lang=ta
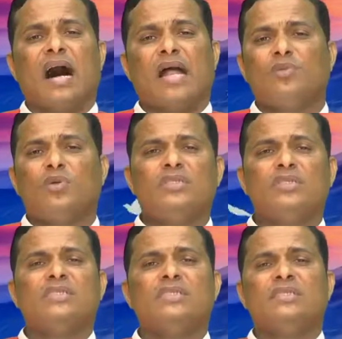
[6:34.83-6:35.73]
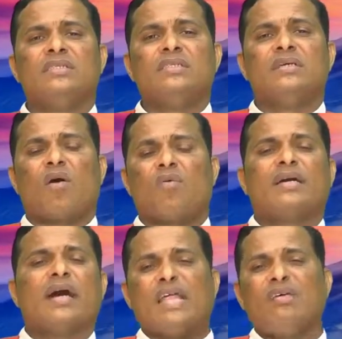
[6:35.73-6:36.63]
அன்போடு
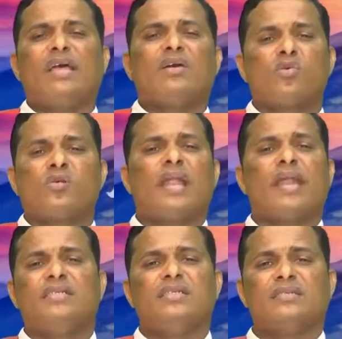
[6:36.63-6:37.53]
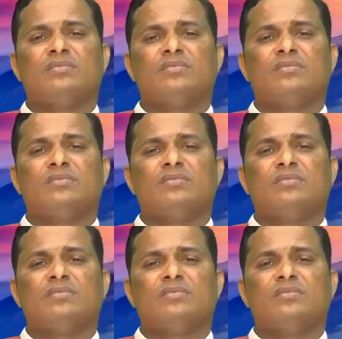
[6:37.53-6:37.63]
அவளுக்கு அறிவுரை கூறினார் என்று